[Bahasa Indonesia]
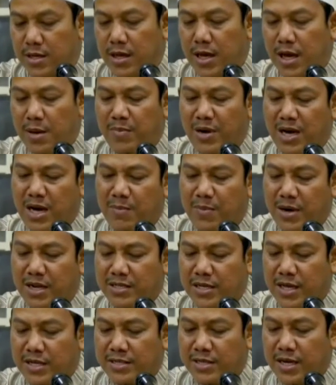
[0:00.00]
Apakah
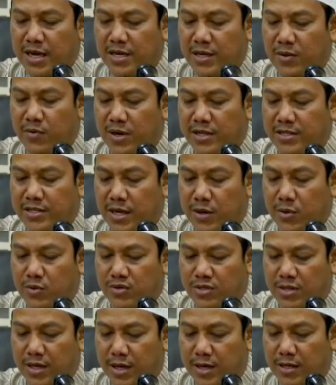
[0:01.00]
perasaan saya ini wajar
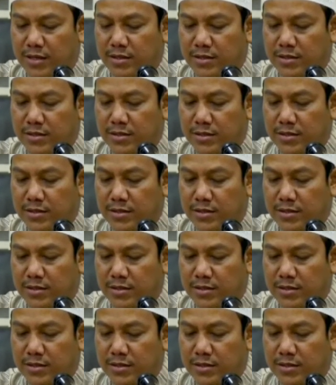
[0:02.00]
Ustadz?